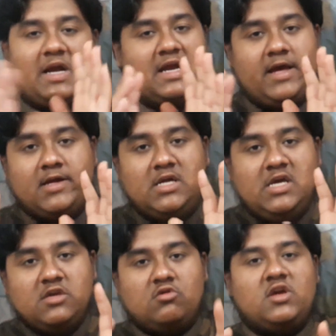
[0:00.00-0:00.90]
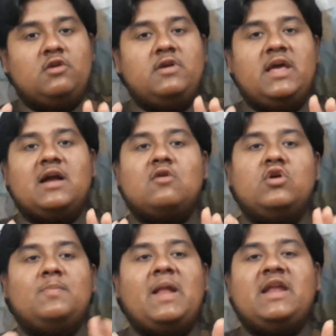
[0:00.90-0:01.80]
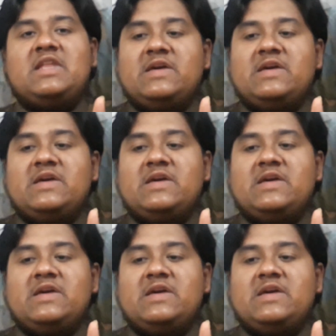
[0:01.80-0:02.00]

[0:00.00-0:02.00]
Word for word: पक्का है क्योंकि हंडा का कोई प्लान